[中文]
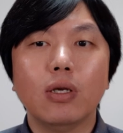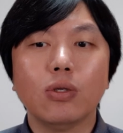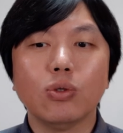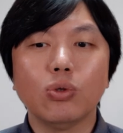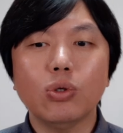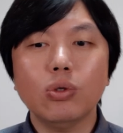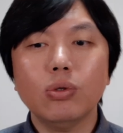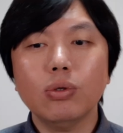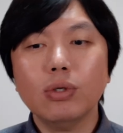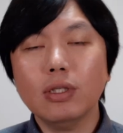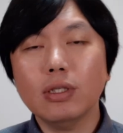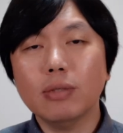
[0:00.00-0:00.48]

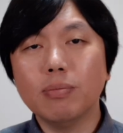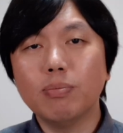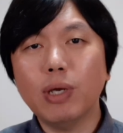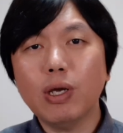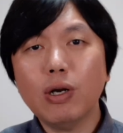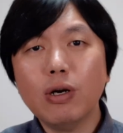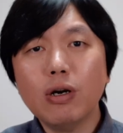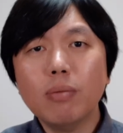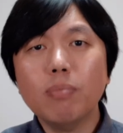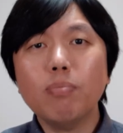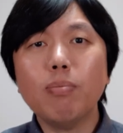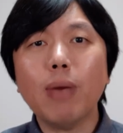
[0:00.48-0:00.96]
所以说没
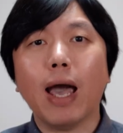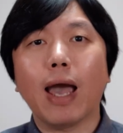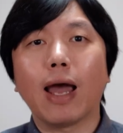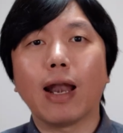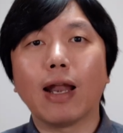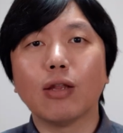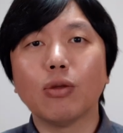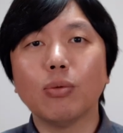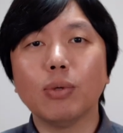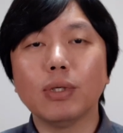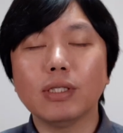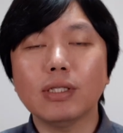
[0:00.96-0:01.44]
有人买
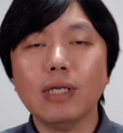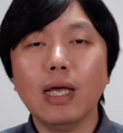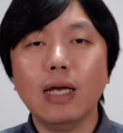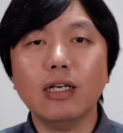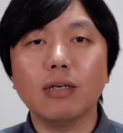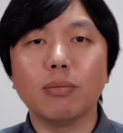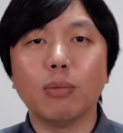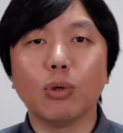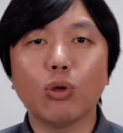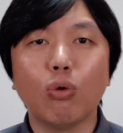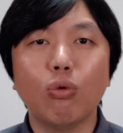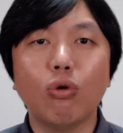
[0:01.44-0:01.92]
了，对吧？你再
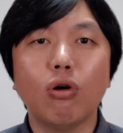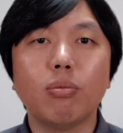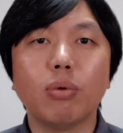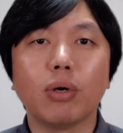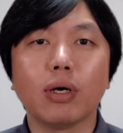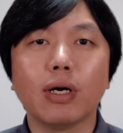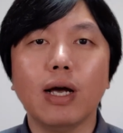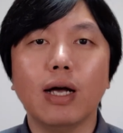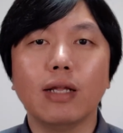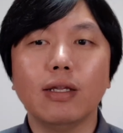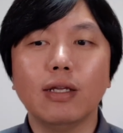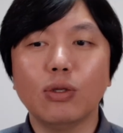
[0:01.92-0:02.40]
怎么通货
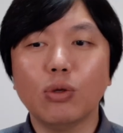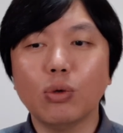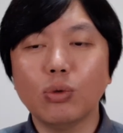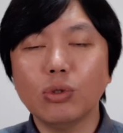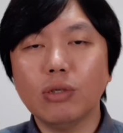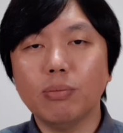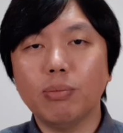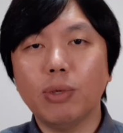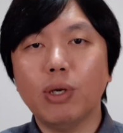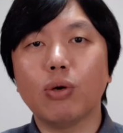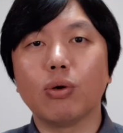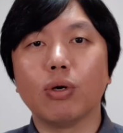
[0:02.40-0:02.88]
膨胀，那东
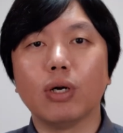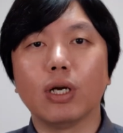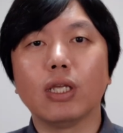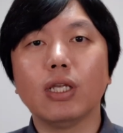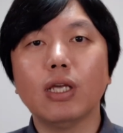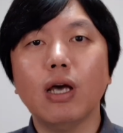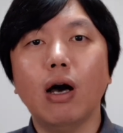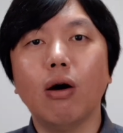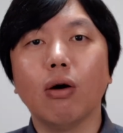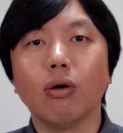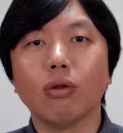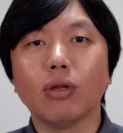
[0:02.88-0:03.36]
西没有人
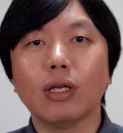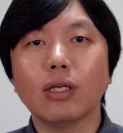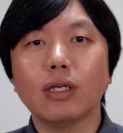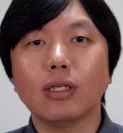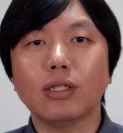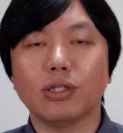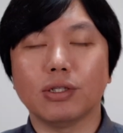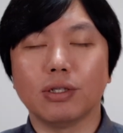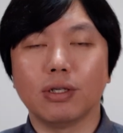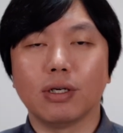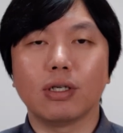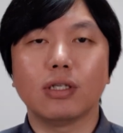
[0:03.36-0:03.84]
要，那
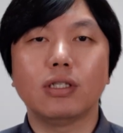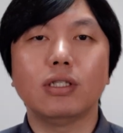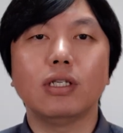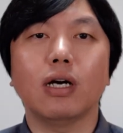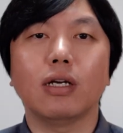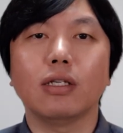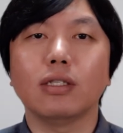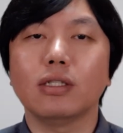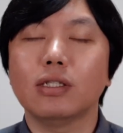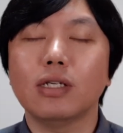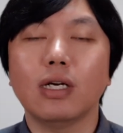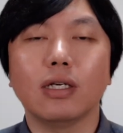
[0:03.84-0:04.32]
只能是
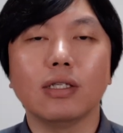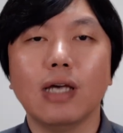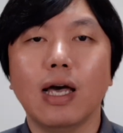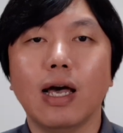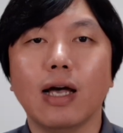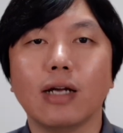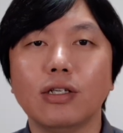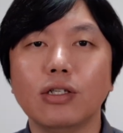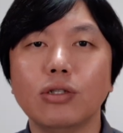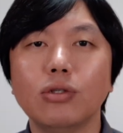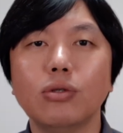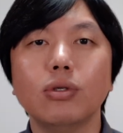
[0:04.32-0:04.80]
降降
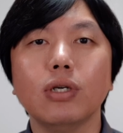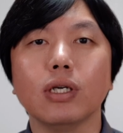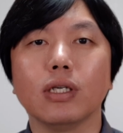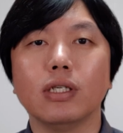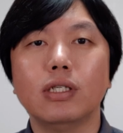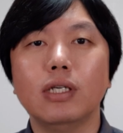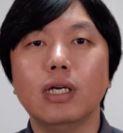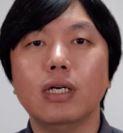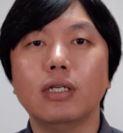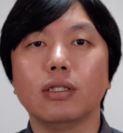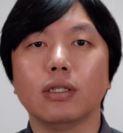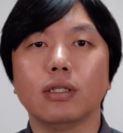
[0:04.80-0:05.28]
价，这就是很
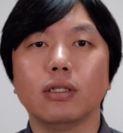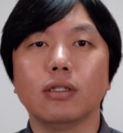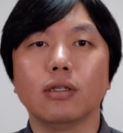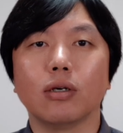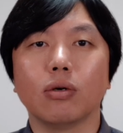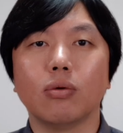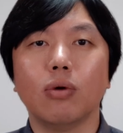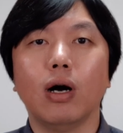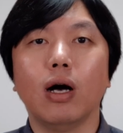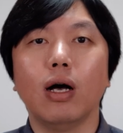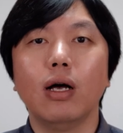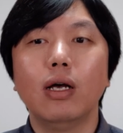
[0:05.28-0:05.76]
现实的
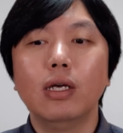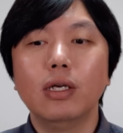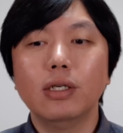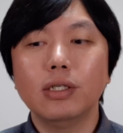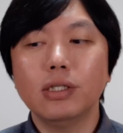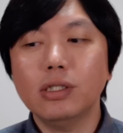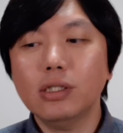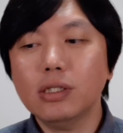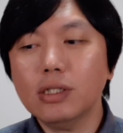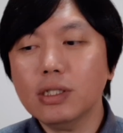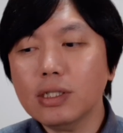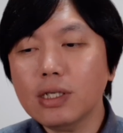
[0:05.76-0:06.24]
情况。
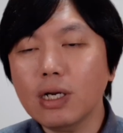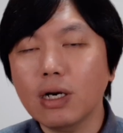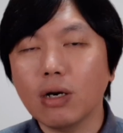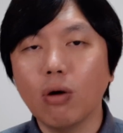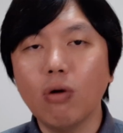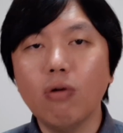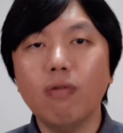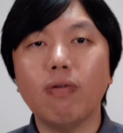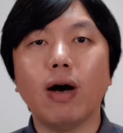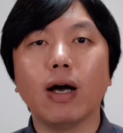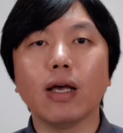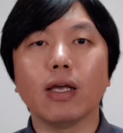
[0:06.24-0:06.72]
其实，在
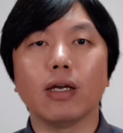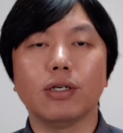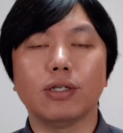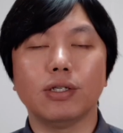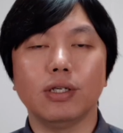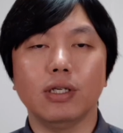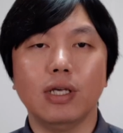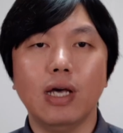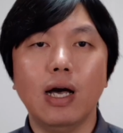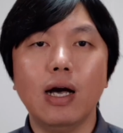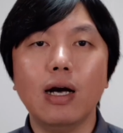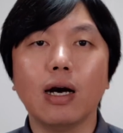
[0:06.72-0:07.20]
楼房也
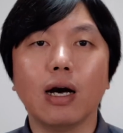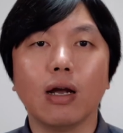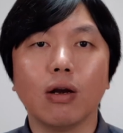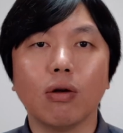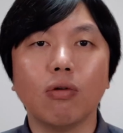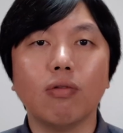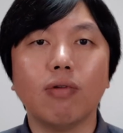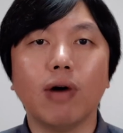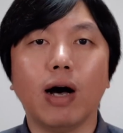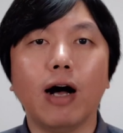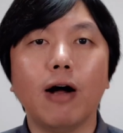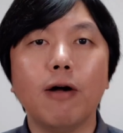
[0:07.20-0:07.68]
是一样啊，
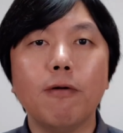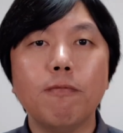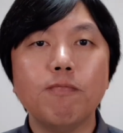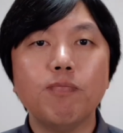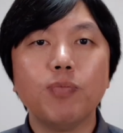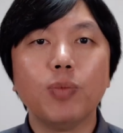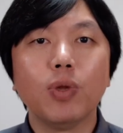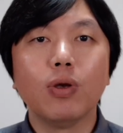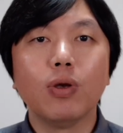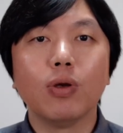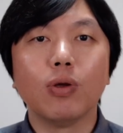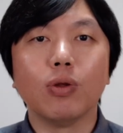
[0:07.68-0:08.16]
楼房，
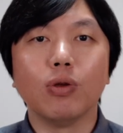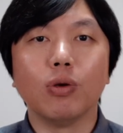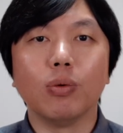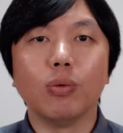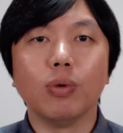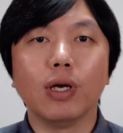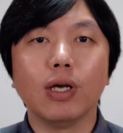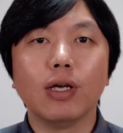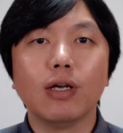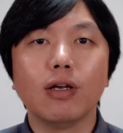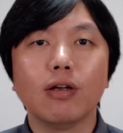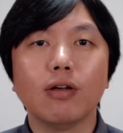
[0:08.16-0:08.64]
对不
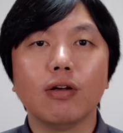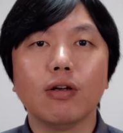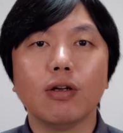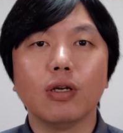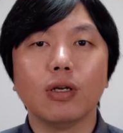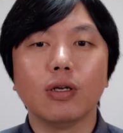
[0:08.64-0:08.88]
对？